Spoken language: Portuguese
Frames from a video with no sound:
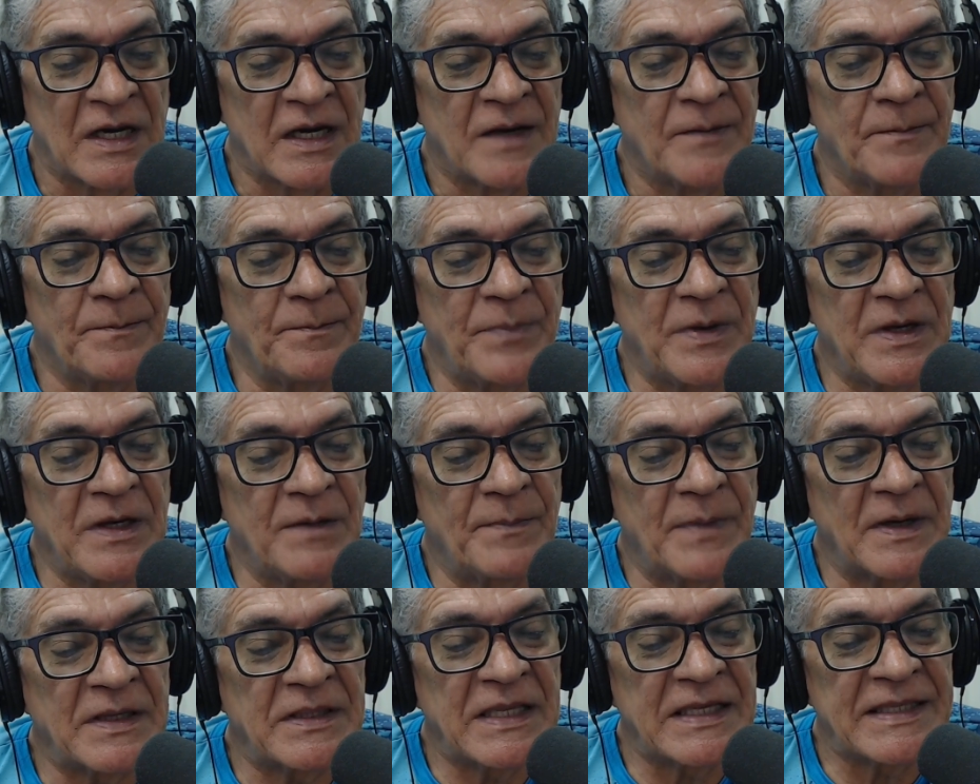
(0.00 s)

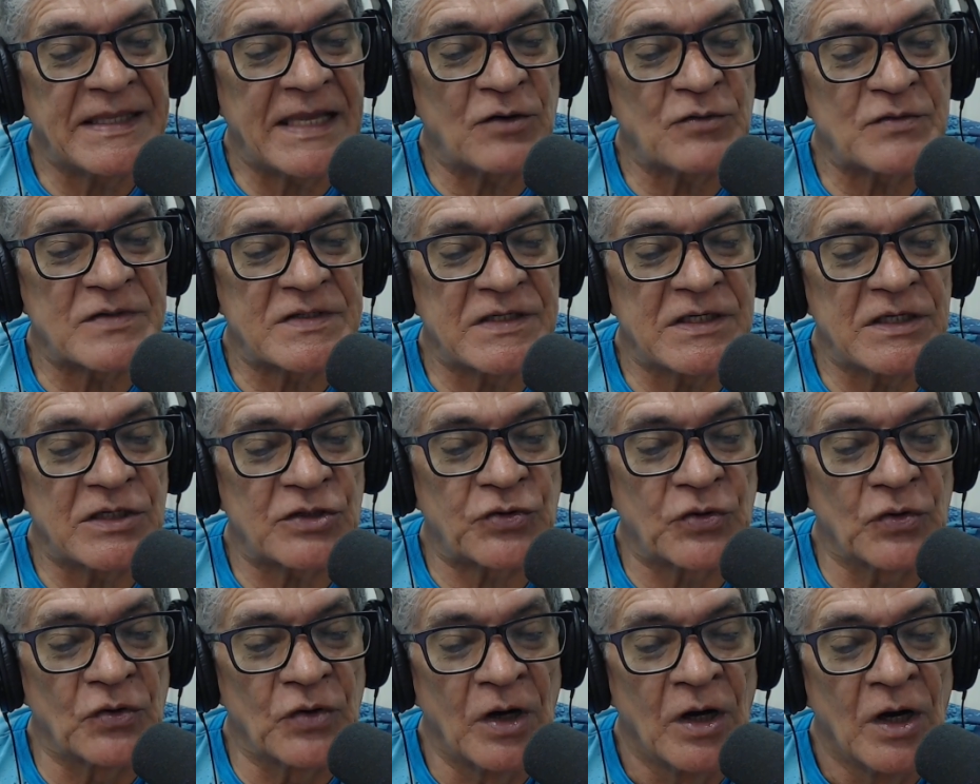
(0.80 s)
Biba de
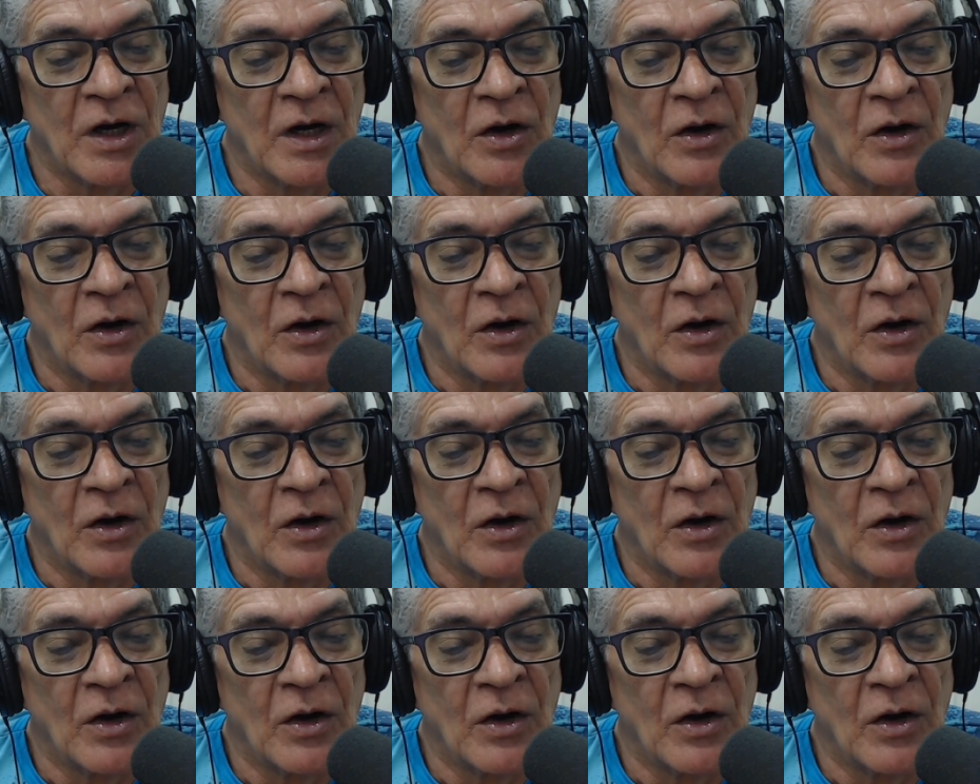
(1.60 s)
Neuzito